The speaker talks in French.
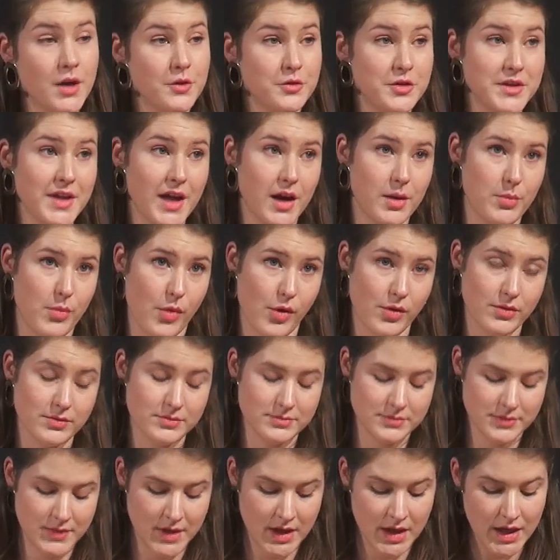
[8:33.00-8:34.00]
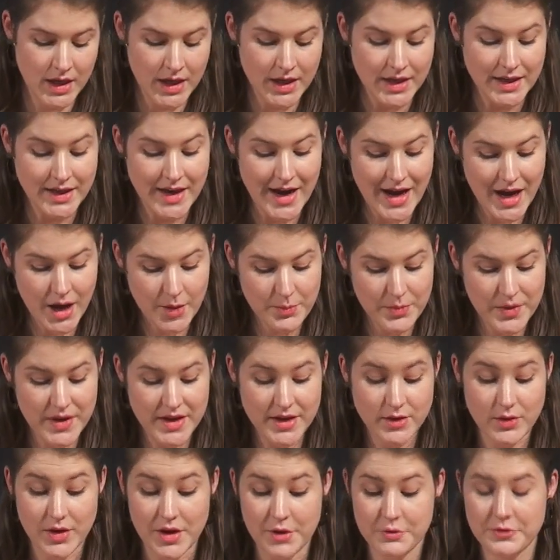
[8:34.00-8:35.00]
Finalement, il a
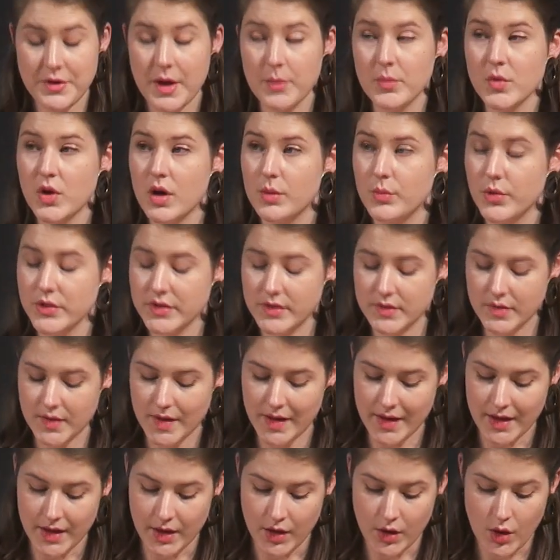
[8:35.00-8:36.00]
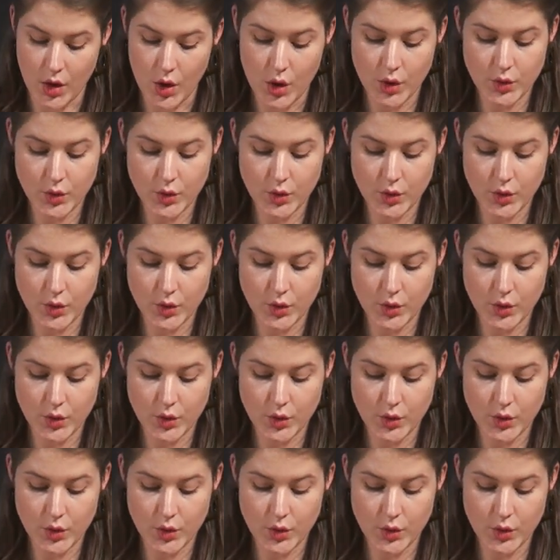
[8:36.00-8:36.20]
rappelé que les femmes commanditaires